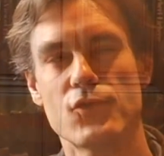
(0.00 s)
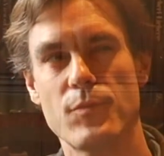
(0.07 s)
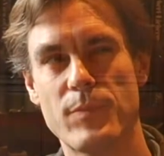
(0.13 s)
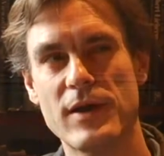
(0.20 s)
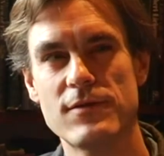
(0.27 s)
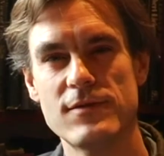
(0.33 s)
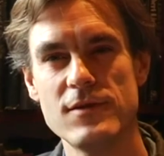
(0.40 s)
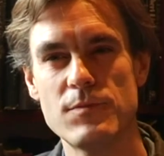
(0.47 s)
que je
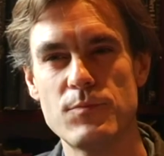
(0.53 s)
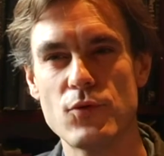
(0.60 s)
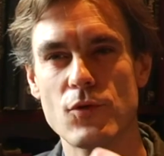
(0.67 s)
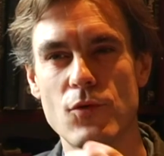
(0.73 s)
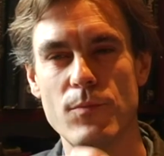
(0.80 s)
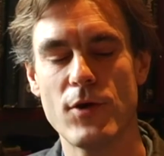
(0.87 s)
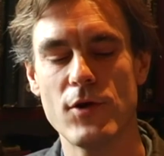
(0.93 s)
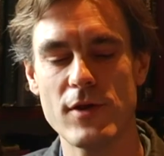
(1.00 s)
précise pour
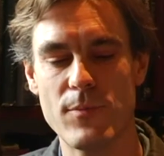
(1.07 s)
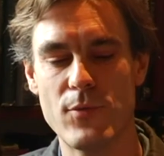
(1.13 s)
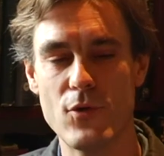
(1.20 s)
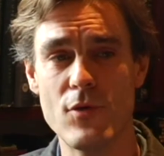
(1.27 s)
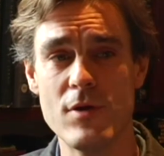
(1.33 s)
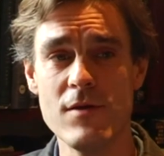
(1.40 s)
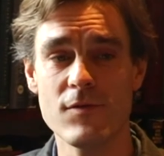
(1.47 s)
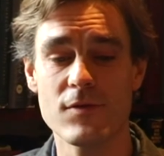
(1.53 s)
comprendre un peu
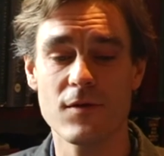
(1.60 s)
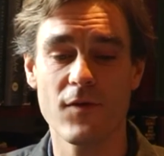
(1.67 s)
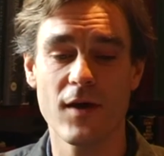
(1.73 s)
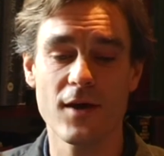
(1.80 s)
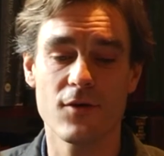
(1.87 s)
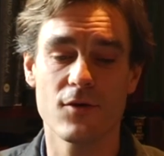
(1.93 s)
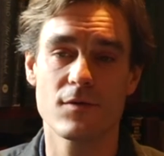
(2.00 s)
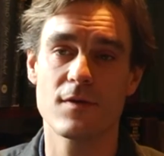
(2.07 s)
le livre, c'est
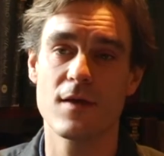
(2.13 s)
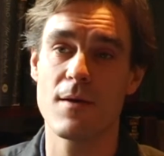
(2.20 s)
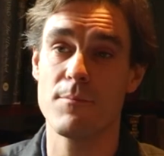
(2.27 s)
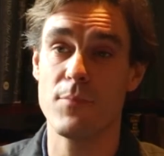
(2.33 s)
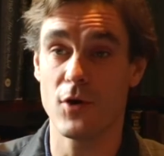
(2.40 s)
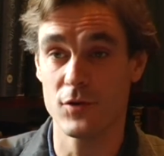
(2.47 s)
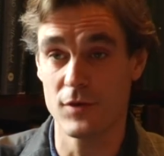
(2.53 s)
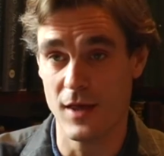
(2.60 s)
vrai que c'est un
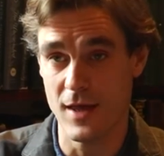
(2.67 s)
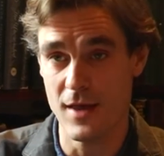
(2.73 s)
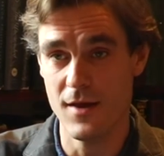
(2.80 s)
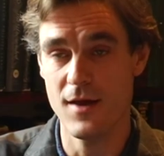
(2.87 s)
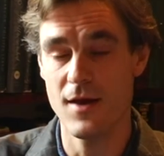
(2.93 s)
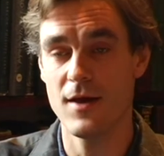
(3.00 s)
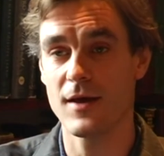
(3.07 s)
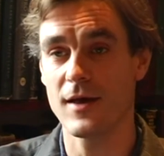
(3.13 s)
portrait
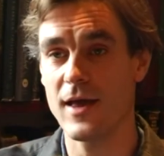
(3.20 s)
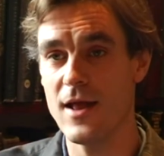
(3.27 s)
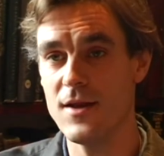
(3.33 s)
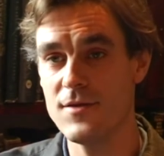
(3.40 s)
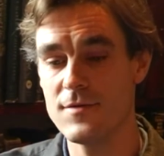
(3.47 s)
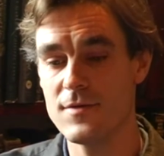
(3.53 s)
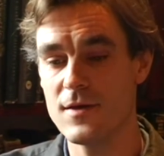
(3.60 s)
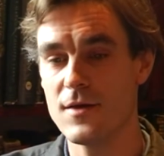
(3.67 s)

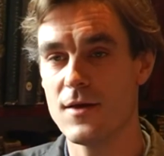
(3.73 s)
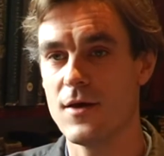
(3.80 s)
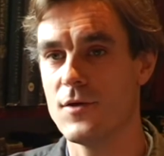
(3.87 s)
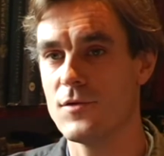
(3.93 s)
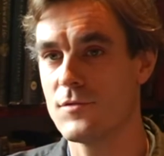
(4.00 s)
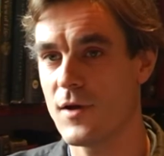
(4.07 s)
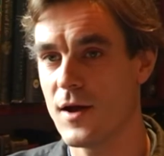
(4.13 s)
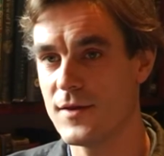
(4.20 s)
réalisé
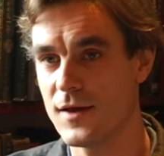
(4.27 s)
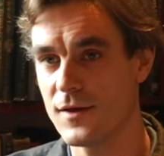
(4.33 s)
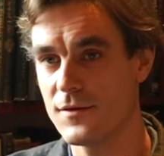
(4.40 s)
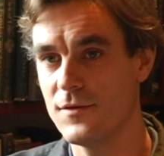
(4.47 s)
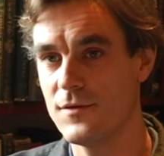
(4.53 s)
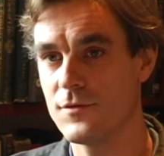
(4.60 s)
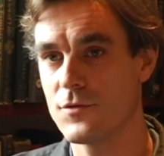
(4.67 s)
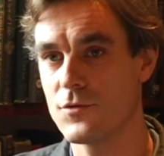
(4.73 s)
sur un
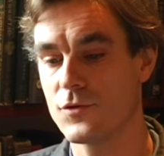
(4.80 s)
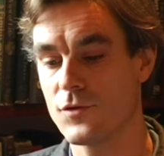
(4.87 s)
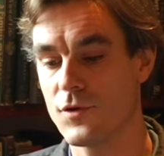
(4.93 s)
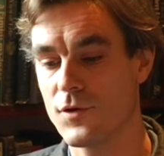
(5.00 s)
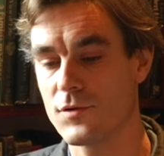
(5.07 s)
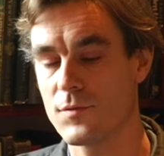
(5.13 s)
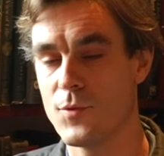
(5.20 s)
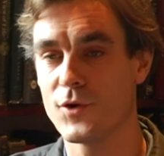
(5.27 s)
artiste, en
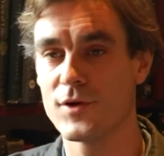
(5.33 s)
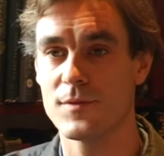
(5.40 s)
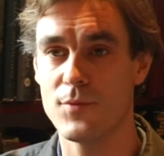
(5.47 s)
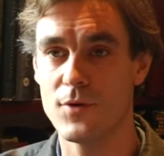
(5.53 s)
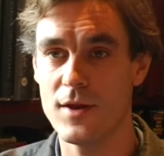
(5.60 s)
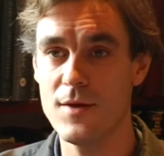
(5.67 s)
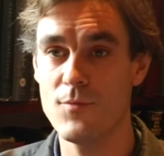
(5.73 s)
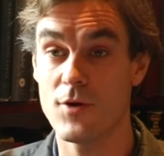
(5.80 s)
l'occurrence Boris
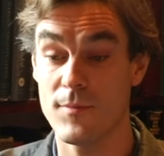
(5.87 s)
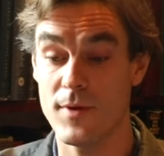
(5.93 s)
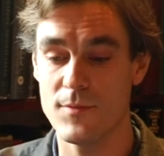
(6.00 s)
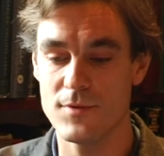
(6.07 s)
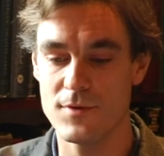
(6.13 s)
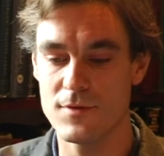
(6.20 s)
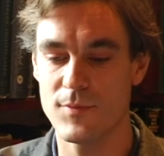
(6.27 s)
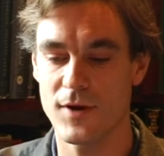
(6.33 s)
Paulet,
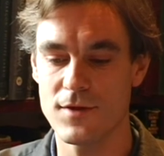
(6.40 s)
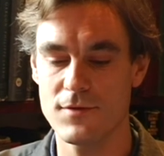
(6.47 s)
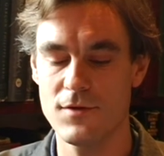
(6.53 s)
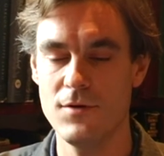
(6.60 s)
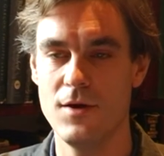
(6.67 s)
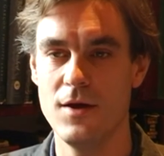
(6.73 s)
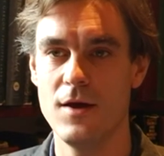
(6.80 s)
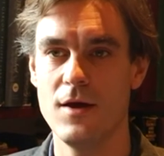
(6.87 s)
moi-même ici
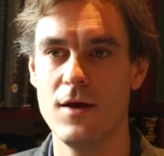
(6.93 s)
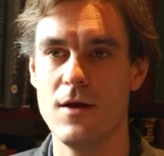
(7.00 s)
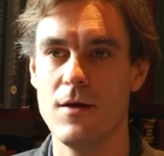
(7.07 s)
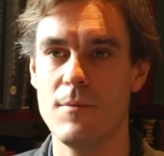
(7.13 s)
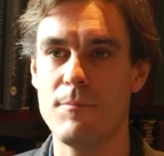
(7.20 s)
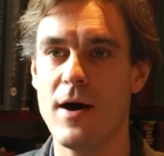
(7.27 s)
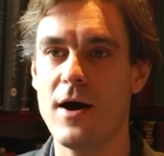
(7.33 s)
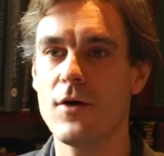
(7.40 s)
présent,
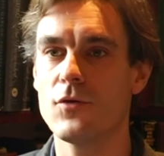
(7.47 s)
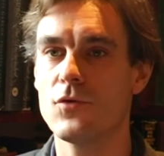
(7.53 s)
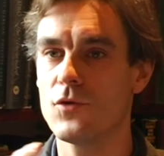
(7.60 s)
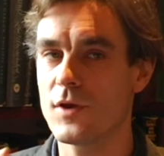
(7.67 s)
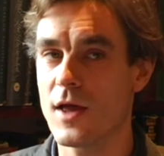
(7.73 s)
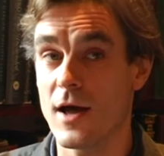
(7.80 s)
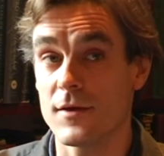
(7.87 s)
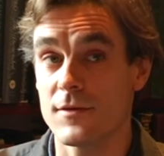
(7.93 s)
par une
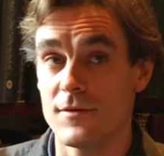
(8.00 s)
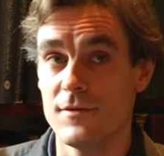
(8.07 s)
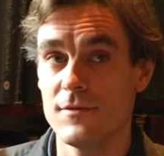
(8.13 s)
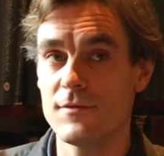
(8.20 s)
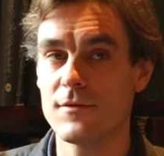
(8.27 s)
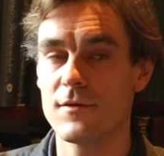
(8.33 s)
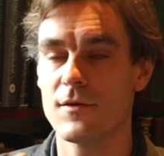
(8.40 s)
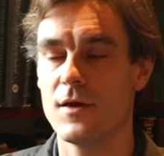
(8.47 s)
autre
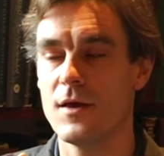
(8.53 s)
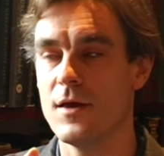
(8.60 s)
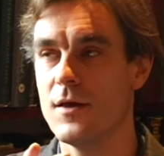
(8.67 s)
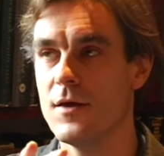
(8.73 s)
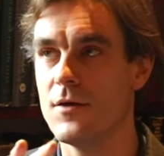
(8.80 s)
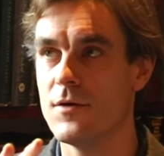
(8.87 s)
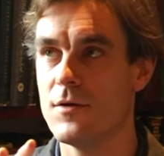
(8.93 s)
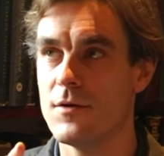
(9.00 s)
artiste
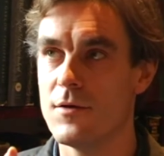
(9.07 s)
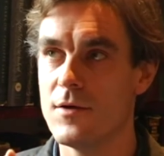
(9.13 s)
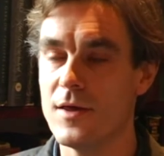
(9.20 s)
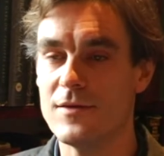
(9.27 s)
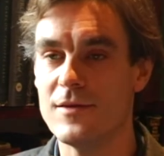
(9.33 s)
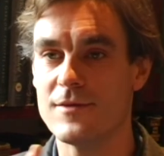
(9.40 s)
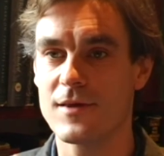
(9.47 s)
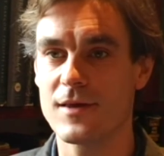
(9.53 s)
euh,
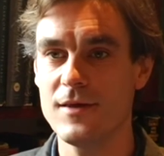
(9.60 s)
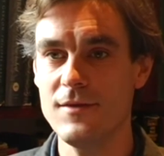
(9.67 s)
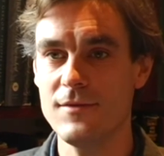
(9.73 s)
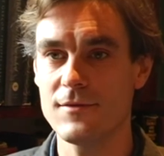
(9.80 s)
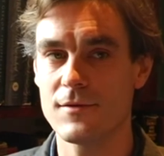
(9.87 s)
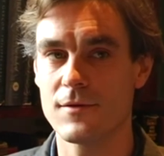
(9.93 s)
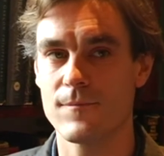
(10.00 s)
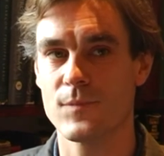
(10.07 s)

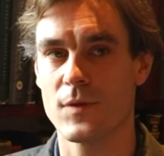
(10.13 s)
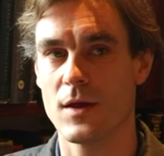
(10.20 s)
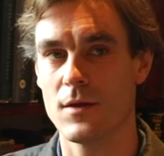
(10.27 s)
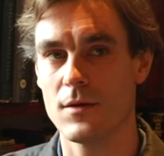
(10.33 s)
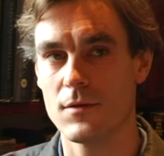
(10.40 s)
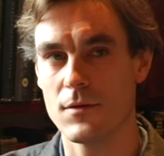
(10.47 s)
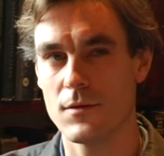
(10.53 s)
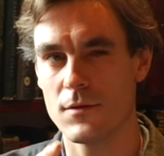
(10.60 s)
éditrice
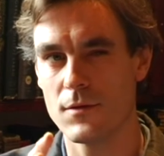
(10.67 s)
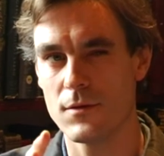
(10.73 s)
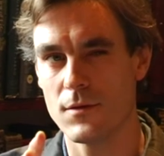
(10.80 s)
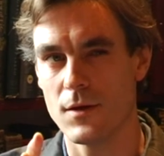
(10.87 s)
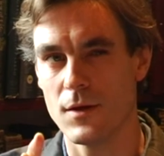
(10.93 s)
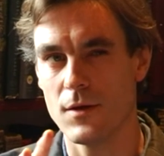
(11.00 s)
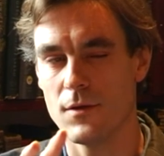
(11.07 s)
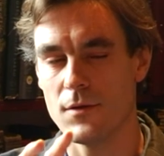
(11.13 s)
euh,
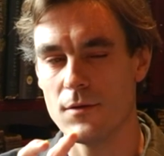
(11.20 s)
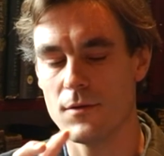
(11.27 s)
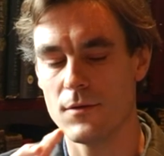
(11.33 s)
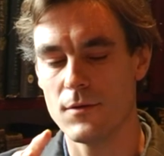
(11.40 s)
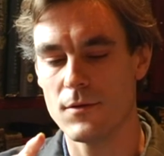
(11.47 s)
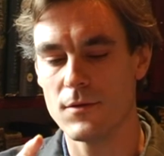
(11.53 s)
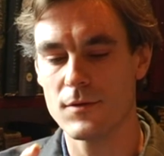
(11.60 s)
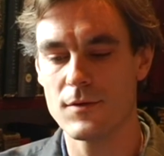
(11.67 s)

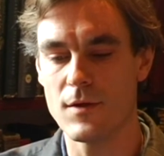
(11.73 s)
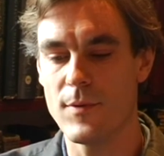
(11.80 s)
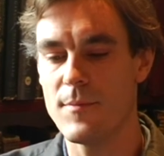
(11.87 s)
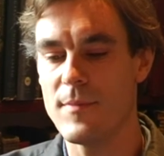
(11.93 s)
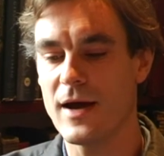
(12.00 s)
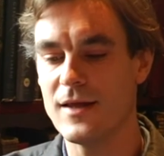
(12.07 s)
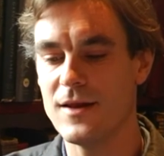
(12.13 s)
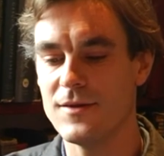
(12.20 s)
euh, qui s'appelle
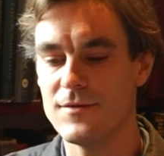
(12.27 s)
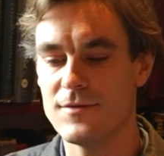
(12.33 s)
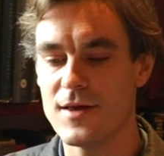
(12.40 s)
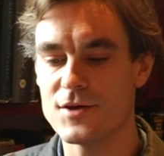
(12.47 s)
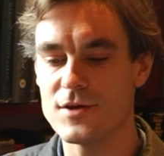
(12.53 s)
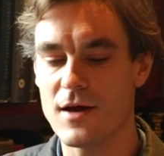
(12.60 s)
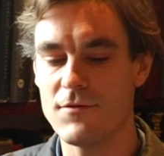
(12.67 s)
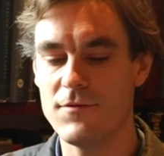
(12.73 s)

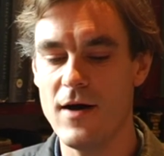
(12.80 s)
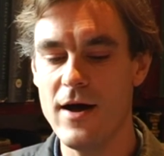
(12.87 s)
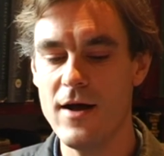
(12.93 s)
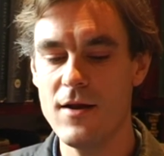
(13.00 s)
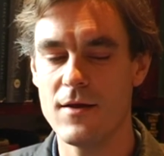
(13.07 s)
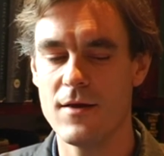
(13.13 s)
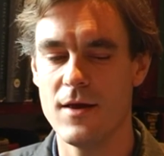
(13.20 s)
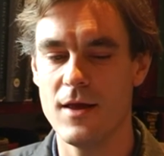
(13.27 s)
Marie-Laetitia
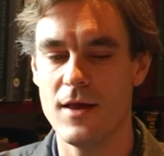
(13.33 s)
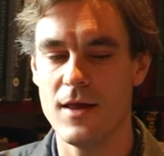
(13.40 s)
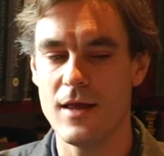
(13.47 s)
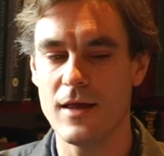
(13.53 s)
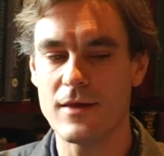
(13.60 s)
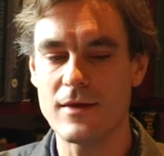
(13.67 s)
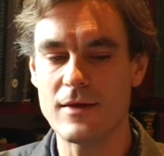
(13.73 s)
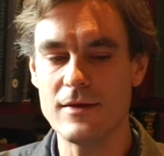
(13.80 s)
Gerval
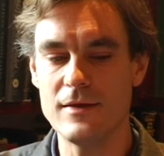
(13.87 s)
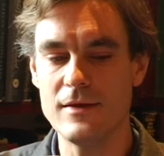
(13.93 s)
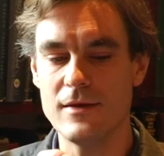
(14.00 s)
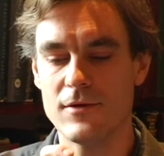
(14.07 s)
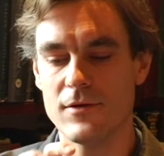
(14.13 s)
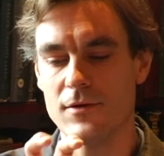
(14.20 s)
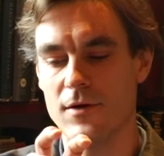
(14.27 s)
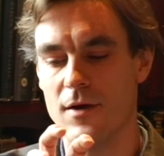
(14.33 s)
et
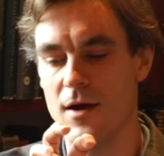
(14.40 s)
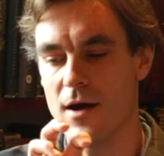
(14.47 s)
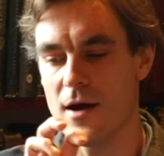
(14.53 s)
qui hum,